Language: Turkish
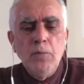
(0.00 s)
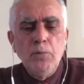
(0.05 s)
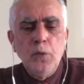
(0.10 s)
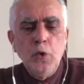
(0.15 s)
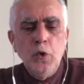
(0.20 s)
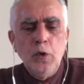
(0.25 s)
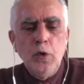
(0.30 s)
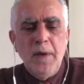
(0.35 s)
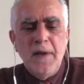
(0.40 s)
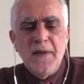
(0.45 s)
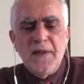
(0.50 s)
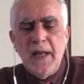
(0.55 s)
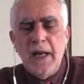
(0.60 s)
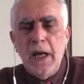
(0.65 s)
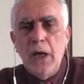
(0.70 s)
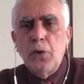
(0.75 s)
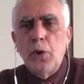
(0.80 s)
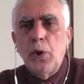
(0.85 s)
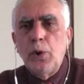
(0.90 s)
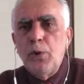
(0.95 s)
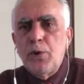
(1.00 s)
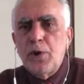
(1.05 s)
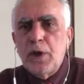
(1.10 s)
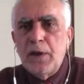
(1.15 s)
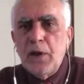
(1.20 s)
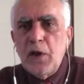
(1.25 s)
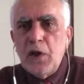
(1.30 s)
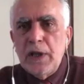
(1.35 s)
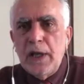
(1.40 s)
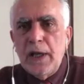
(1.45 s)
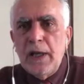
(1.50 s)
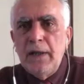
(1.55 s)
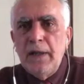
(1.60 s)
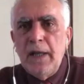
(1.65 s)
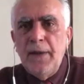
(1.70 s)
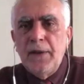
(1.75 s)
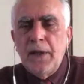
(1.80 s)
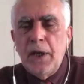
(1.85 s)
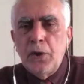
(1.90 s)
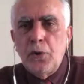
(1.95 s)
Bunu mesela konut
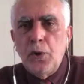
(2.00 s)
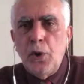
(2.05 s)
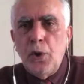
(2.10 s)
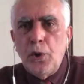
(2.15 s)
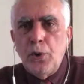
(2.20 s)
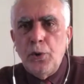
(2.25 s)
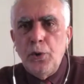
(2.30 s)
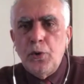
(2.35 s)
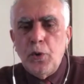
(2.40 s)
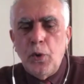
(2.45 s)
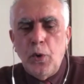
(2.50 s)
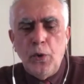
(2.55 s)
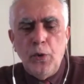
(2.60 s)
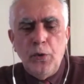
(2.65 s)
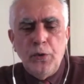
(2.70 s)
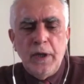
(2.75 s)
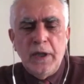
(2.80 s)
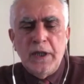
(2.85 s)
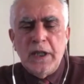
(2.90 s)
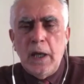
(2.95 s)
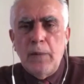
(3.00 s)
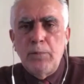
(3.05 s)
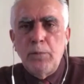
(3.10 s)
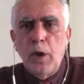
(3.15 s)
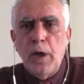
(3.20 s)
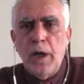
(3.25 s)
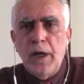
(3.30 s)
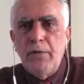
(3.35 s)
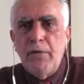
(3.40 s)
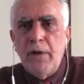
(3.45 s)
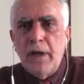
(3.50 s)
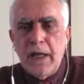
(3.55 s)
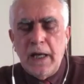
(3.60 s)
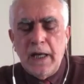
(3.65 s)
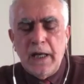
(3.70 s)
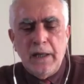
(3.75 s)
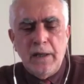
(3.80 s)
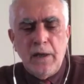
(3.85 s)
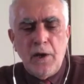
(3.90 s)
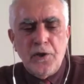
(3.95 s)
satışlarından da gördük. Onun da tabloları var
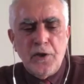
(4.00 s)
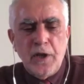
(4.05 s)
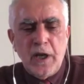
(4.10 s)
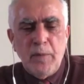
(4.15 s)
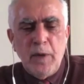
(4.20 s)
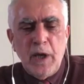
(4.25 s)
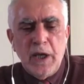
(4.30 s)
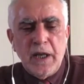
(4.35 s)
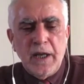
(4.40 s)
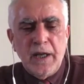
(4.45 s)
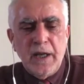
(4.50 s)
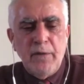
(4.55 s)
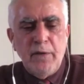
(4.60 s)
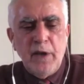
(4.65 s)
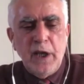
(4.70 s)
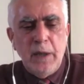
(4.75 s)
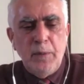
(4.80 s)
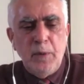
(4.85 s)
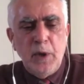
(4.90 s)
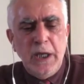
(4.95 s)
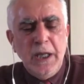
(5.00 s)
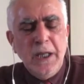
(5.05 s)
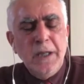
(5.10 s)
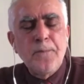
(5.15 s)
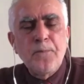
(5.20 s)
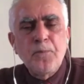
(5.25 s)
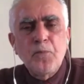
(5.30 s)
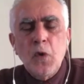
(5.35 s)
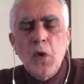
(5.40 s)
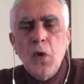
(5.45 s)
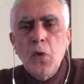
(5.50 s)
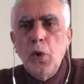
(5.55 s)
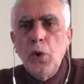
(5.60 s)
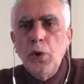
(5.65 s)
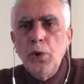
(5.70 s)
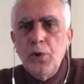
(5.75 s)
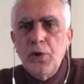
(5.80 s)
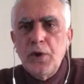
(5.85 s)
arkadaşlarım ekrana verebilir. Konut